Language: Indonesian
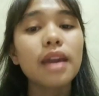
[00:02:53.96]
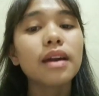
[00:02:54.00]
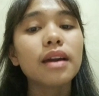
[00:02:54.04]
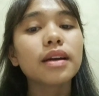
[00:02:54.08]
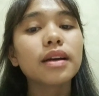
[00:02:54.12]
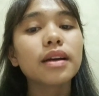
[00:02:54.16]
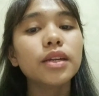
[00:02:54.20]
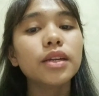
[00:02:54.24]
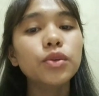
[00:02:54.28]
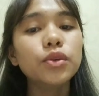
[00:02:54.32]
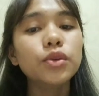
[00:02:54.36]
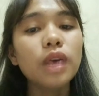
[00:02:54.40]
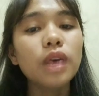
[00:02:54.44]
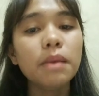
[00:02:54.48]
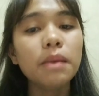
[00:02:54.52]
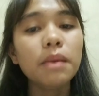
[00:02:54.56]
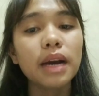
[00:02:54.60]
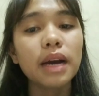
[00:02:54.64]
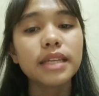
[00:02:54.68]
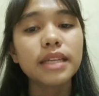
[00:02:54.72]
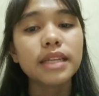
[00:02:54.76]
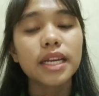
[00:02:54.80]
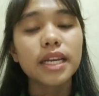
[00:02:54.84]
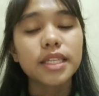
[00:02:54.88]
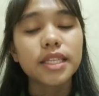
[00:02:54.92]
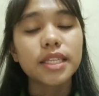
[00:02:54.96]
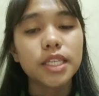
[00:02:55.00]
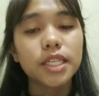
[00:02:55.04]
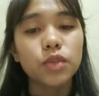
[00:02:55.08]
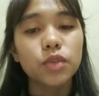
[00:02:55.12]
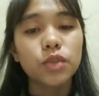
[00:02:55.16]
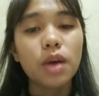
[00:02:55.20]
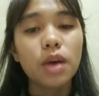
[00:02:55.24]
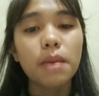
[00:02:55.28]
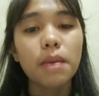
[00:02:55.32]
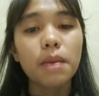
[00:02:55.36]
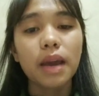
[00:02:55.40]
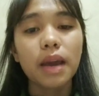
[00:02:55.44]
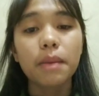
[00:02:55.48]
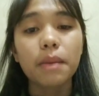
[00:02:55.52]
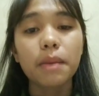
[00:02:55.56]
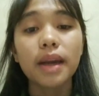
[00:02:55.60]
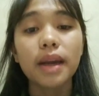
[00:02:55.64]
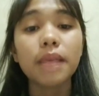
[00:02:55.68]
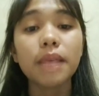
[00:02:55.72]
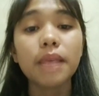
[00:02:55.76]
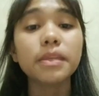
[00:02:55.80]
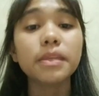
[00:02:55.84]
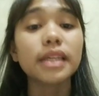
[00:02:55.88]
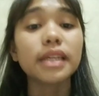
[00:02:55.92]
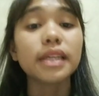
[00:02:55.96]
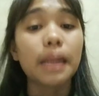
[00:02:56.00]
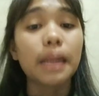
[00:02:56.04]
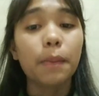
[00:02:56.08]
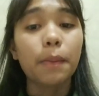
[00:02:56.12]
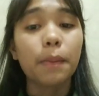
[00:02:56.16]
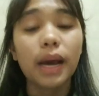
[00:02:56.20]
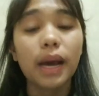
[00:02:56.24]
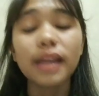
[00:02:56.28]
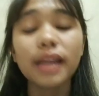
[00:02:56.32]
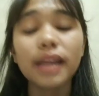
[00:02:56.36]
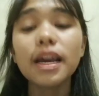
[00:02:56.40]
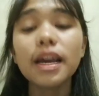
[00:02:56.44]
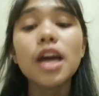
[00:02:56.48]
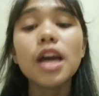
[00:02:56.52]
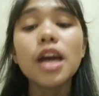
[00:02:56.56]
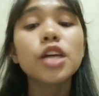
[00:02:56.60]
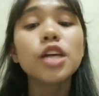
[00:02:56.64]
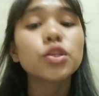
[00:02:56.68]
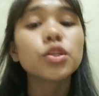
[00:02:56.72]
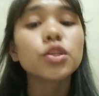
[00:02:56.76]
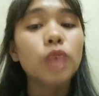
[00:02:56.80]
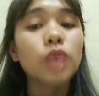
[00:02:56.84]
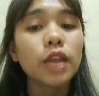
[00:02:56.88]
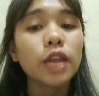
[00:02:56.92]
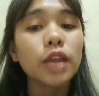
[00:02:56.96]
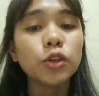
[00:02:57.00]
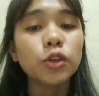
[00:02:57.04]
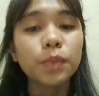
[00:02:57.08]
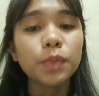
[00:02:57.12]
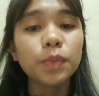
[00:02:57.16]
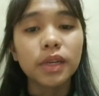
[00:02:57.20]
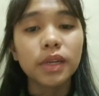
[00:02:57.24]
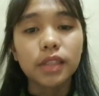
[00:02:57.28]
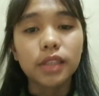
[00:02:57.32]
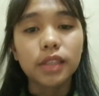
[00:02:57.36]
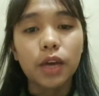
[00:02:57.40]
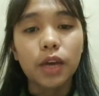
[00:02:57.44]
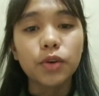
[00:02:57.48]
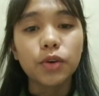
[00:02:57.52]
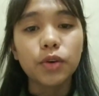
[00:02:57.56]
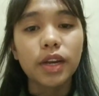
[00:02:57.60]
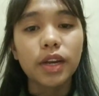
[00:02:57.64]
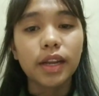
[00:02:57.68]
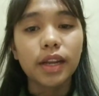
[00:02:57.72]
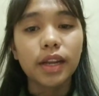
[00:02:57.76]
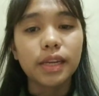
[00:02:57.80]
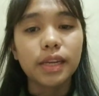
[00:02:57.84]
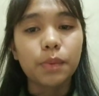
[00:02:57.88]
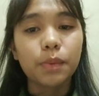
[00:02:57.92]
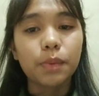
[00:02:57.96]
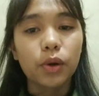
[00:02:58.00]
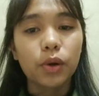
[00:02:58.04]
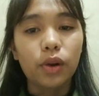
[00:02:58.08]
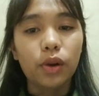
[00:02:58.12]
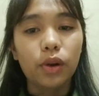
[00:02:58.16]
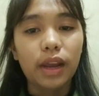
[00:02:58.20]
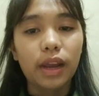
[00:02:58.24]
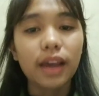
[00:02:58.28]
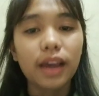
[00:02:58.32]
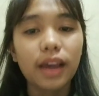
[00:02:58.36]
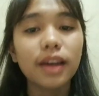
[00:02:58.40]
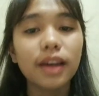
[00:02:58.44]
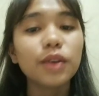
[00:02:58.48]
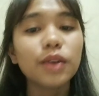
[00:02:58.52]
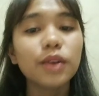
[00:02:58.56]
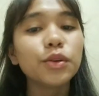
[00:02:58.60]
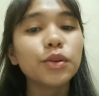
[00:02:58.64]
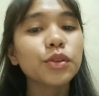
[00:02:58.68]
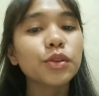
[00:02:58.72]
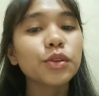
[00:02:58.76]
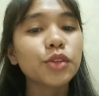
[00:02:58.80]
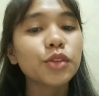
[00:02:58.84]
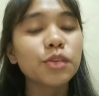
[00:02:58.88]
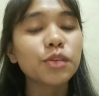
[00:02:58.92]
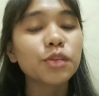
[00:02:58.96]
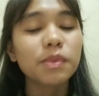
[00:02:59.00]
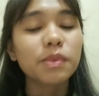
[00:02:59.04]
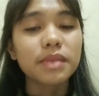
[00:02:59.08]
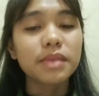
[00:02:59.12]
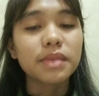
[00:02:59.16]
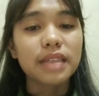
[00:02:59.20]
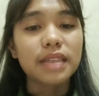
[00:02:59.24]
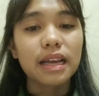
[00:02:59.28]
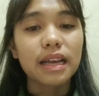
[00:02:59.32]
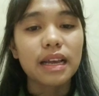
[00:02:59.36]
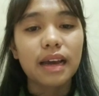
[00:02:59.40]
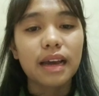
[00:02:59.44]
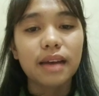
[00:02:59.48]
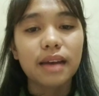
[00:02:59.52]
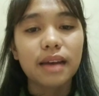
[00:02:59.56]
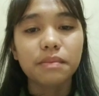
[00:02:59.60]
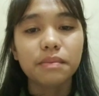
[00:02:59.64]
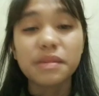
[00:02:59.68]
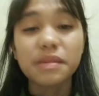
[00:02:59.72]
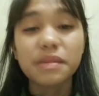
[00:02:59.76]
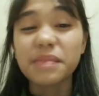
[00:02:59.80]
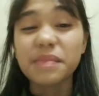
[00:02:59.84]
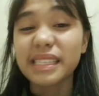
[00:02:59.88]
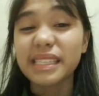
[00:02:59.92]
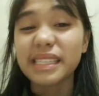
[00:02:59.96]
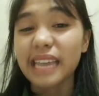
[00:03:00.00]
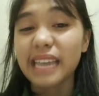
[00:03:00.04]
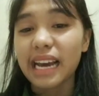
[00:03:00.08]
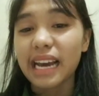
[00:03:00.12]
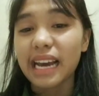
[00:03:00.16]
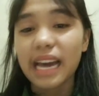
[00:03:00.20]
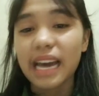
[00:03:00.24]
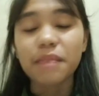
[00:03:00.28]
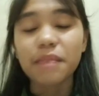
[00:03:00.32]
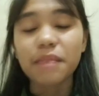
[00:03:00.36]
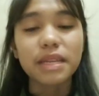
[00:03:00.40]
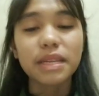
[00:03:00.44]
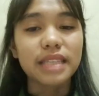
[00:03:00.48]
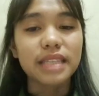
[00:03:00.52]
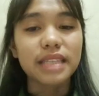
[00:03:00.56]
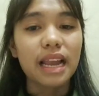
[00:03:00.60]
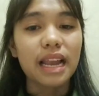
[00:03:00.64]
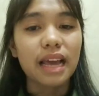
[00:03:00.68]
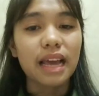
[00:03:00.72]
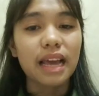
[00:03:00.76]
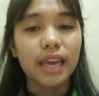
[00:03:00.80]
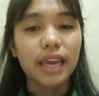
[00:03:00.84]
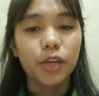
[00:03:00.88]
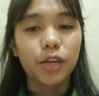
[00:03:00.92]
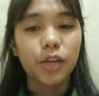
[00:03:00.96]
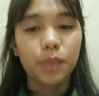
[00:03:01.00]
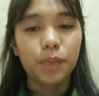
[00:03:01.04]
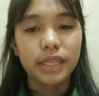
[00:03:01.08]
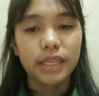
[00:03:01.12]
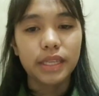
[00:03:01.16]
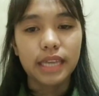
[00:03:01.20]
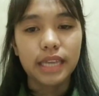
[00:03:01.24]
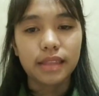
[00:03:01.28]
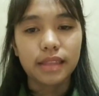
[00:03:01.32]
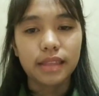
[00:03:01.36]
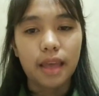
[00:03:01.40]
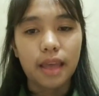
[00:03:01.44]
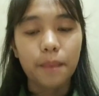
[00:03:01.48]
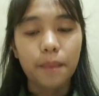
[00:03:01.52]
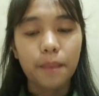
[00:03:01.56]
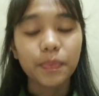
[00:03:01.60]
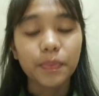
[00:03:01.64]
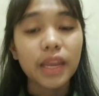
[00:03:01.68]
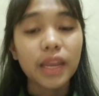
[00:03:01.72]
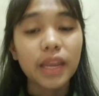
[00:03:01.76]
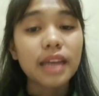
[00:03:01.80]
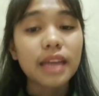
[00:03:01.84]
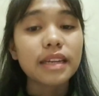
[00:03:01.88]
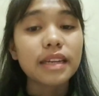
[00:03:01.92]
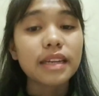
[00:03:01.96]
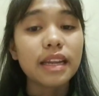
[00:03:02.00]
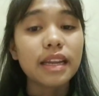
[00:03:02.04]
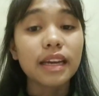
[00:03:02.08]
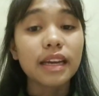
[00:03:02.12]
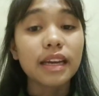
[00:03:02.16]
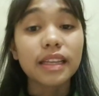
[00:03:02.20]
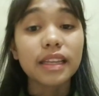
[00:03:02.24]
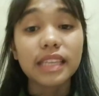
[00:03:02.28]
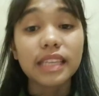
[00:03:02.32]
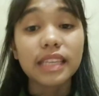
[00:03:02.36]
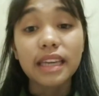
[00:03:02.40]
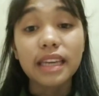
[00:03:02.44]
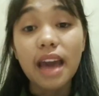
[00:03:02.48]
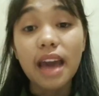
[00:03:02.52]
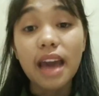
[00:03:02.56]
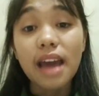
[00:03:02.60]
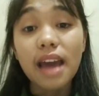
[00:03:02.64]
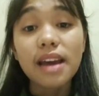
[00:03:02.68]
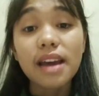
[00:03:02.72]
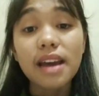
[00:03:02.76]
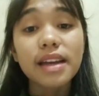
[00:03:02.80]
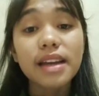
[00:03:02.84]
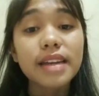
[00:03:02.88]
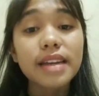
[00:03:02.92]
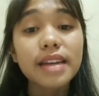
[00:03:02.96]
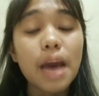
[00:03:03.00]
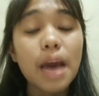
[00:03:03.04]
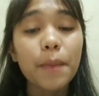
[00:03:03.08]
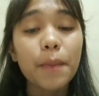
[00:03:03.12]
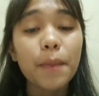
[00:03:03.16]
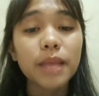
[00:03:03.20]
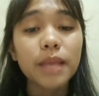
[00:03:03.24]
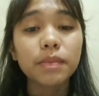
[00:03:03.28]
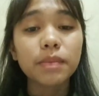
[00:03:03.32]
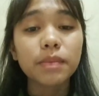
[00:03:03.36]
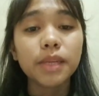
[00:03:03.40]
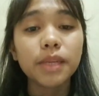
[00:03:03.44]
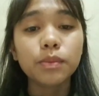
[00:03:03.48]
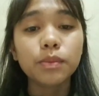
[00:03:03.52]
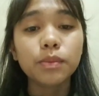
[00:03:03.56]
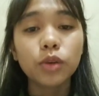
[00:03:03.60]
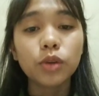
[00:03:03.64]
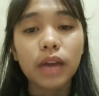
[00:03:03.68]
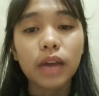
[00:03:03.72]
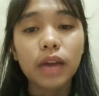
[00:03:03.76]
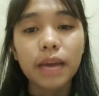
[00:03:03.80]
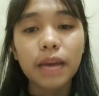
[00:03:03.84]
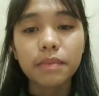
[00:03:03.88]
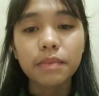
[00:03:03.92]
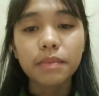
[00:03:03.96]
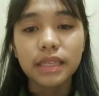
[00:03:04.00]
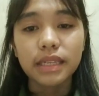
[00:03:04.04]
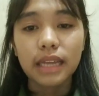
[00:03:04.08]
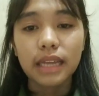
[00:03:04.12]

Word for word: yang kedua mengajari siswa bagaimana menerapkan suatu pengetahuan yang diperoleh untuk memecahkan masalah kehidupan nyata. Dan yang ketiga, dapat menimbulkan